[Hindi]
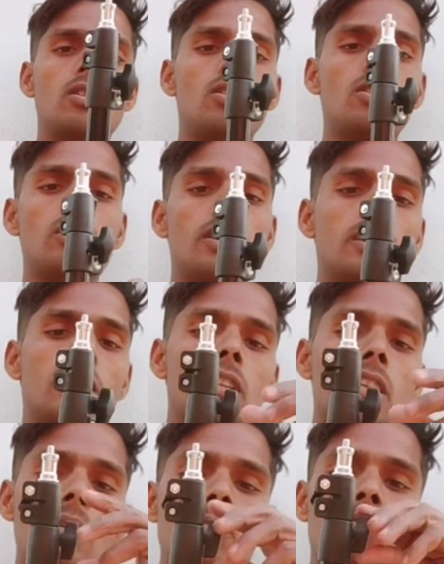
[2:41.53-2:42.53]
और देखते हैं
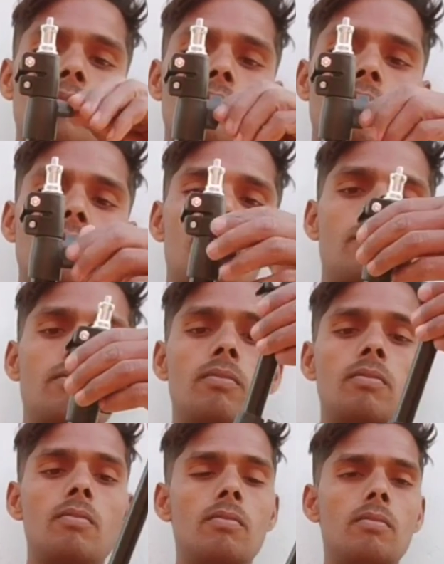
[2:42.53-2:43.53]
क्या
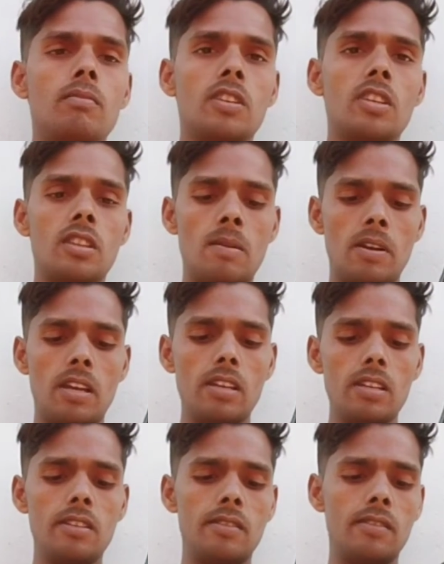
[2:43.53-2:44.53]
कितना बड़ा है